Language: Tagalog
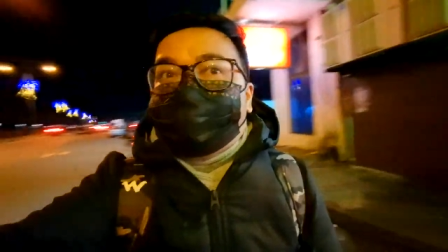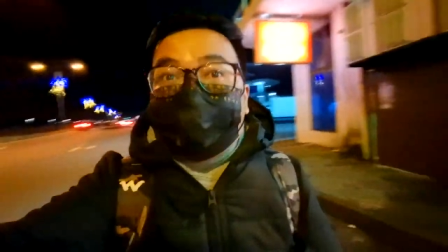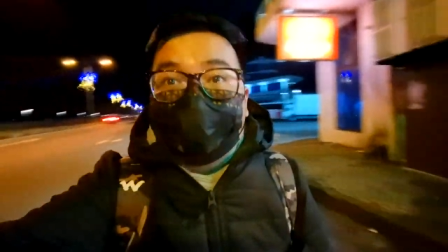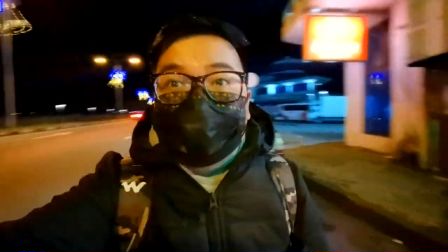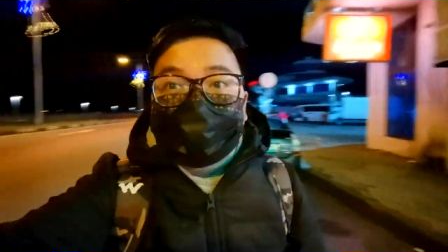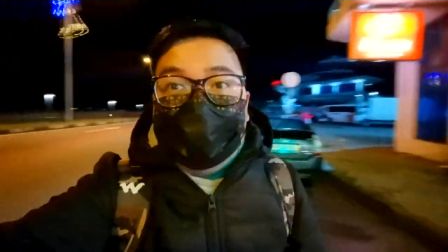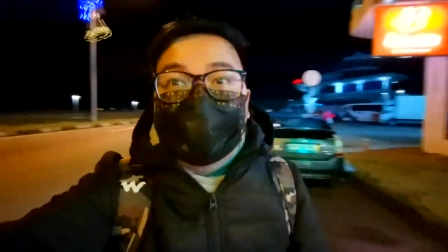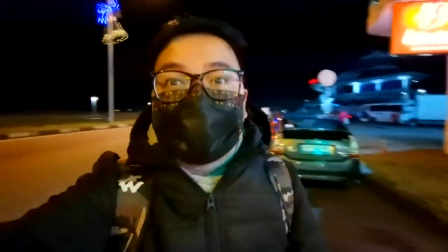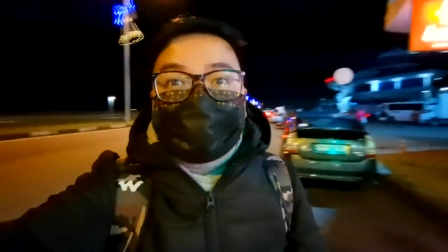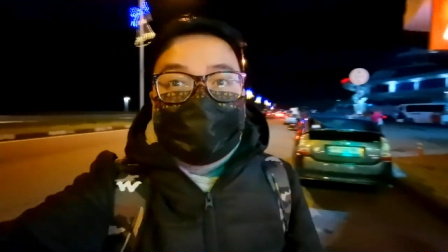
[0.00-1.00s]
tagayin tayo
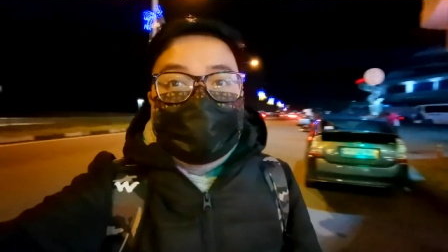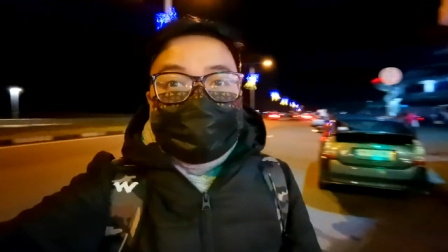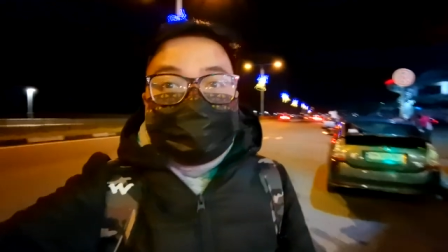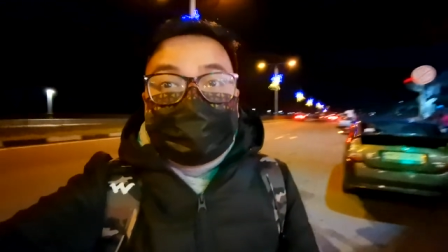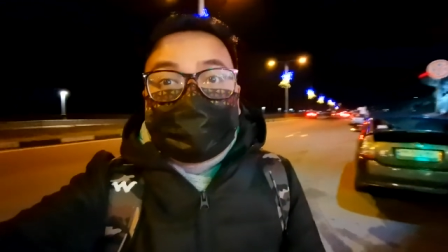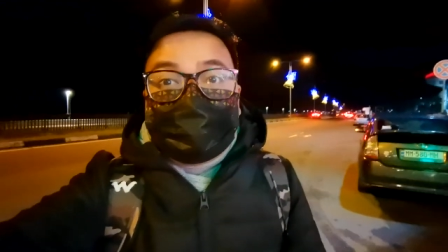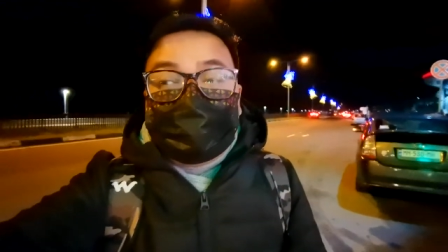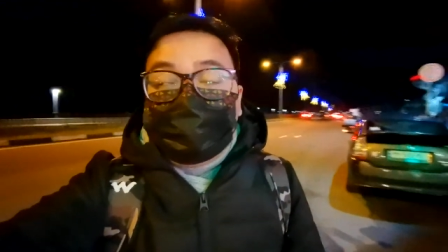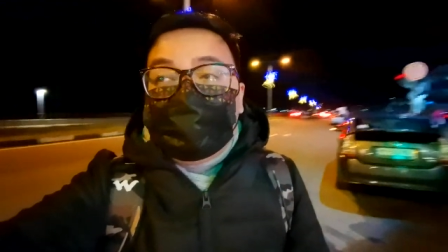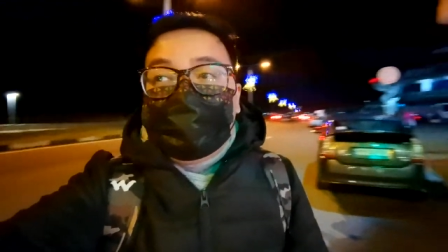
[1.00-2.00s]
ng taxi dito
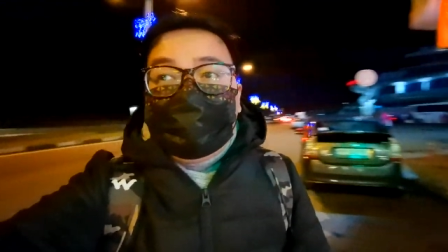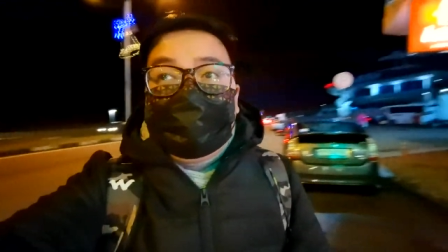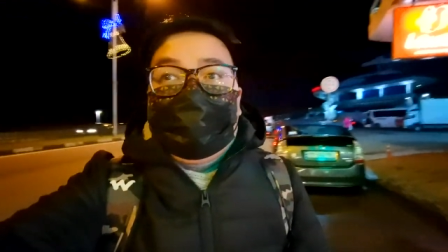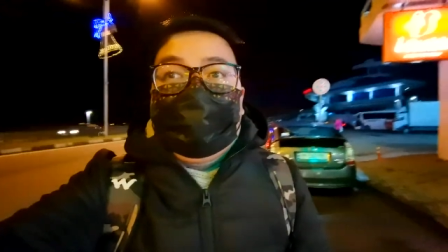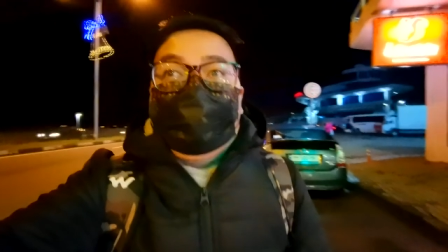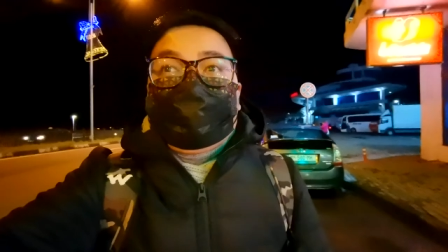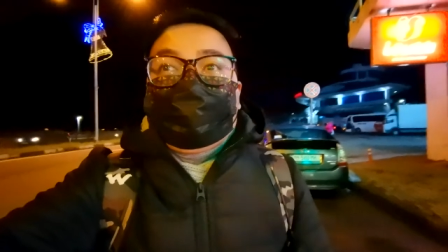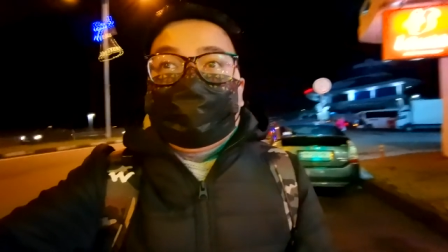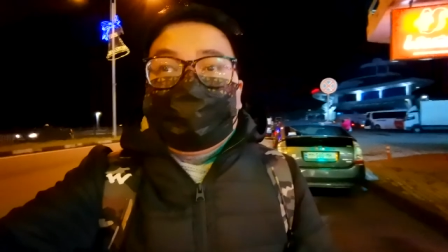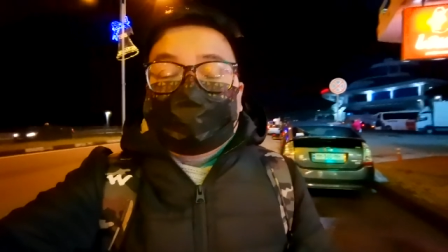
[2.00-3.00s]
and hindi
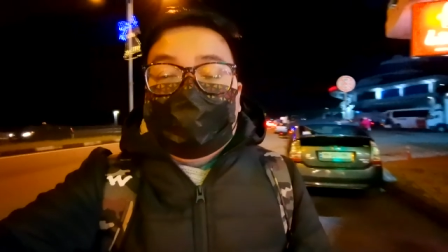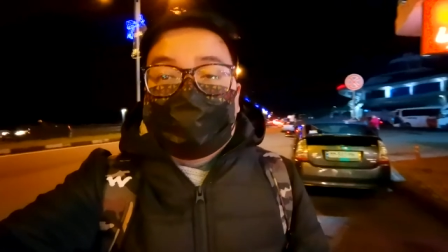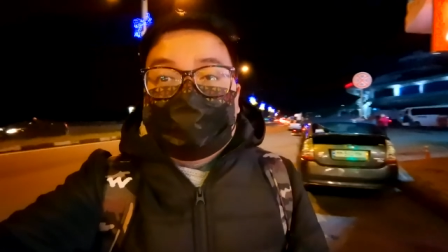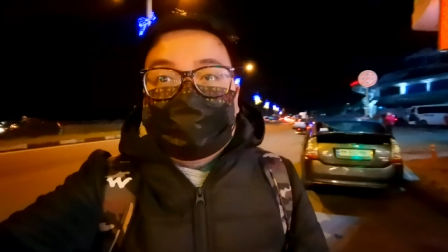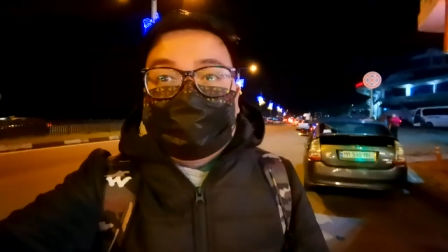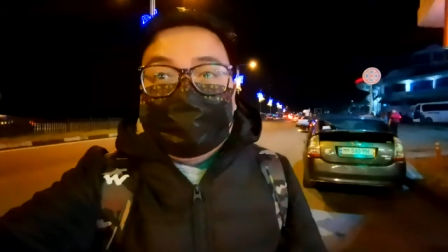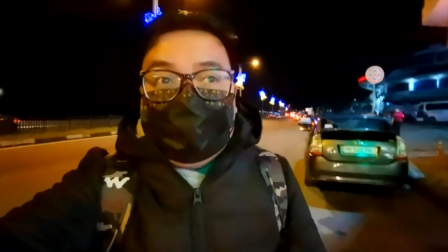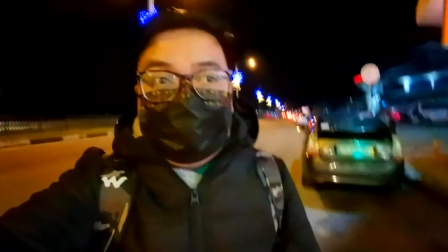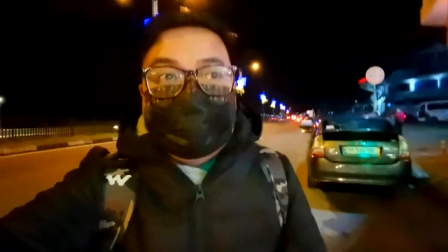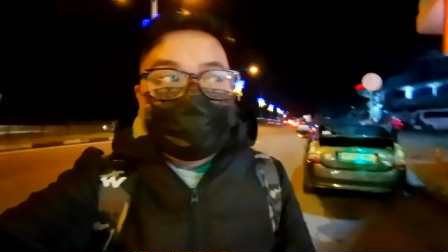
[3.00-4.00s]
naman tayo marunong mag
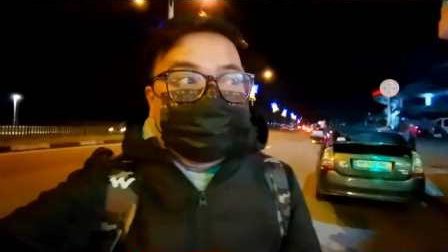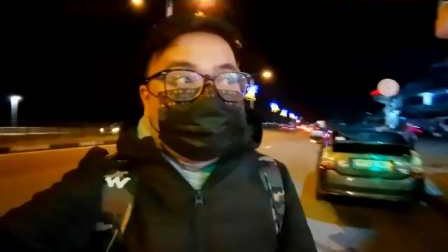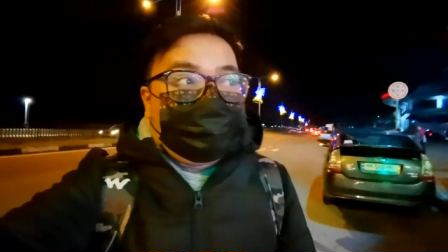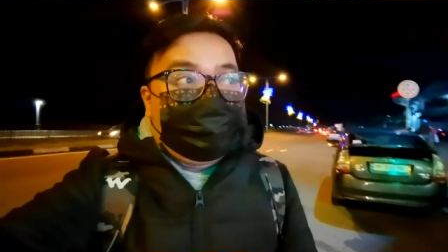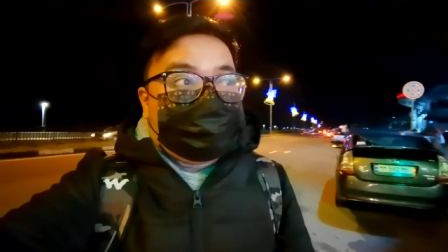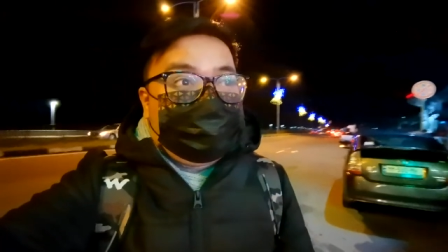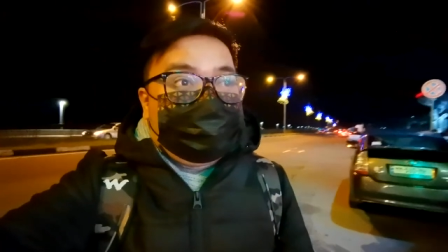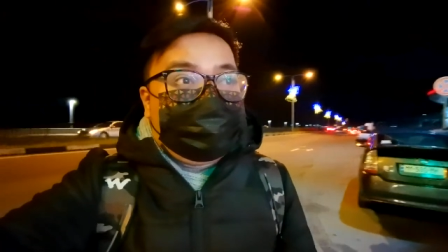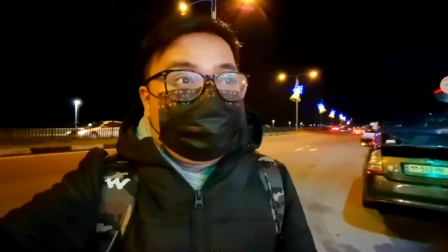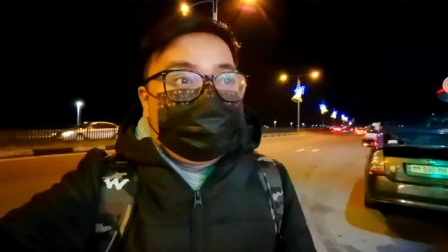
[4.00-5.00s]
Georgian